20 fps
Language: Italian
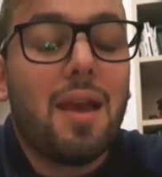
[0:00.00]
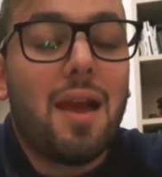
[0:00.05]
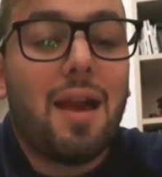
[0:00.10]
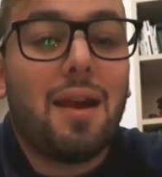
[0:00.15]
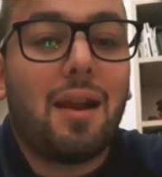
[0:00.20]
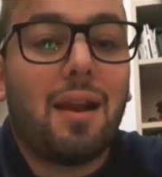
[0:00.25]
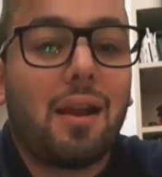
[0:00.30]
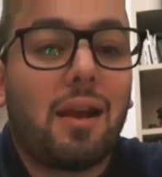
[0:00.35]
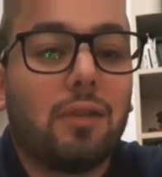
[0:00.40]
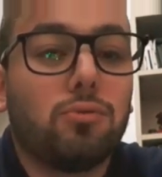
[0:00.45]

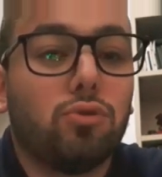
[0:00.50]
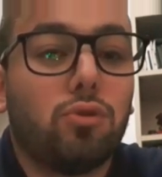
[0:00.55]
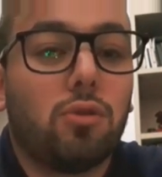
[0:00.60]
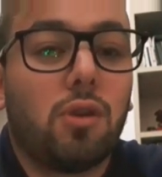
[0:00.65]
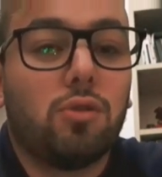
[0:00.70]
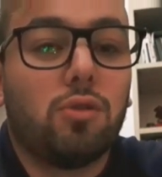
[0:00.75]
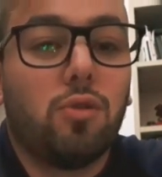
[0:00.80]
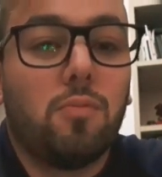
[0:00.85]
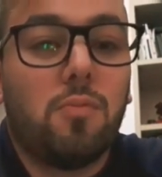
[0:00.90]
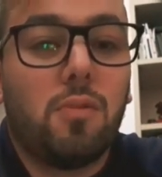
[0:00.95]
Era accaduto
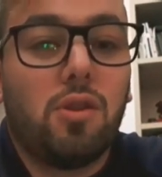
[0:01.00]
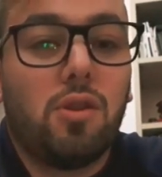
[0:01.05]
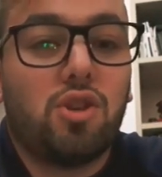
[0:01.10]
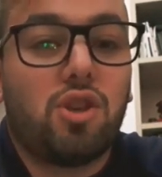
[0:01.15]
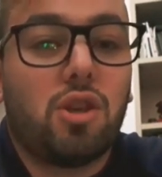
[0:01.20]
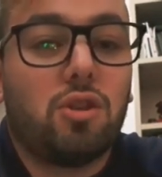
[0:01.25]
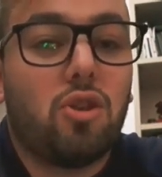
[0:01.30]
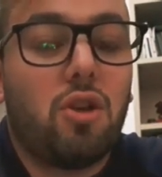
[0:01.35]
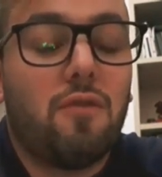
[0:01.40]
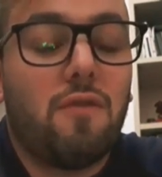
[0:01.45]
nel
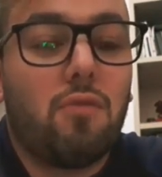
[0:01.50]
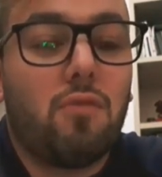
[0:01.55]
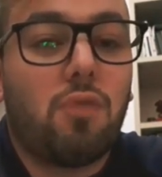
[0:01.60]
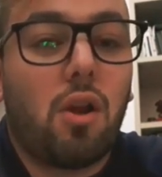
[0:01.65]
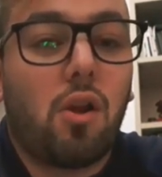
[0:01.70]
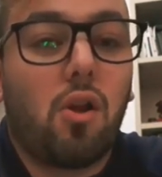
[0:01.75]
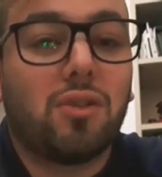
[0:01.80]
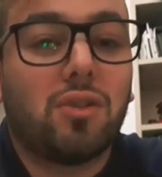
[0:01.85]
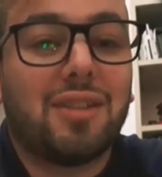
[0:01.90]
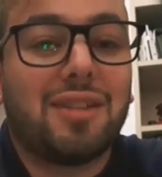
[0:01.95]
2019
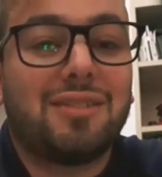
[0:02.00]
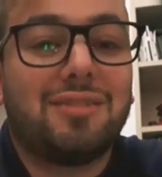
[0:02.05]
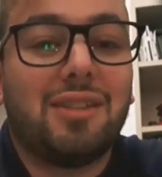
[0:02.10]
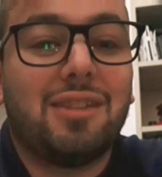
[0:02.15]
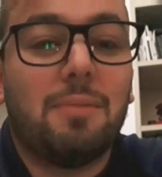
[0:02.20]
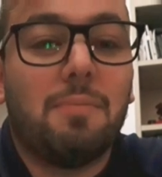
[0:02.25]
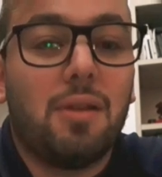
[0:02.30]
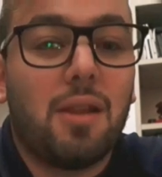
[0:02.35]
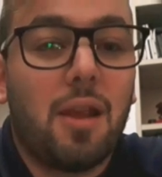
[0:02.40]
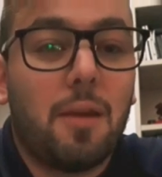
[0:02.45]
una cosa
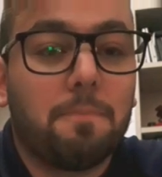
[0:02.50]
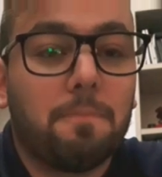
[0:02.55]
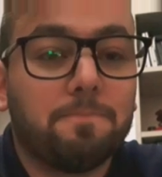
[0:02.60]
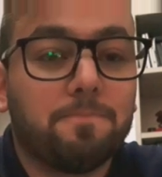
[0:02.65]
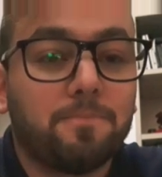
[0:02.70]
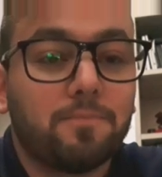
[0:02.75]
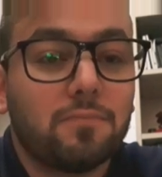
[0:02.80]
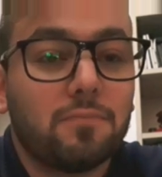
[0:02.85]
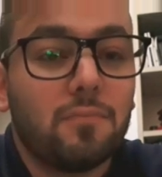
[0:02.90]
simile,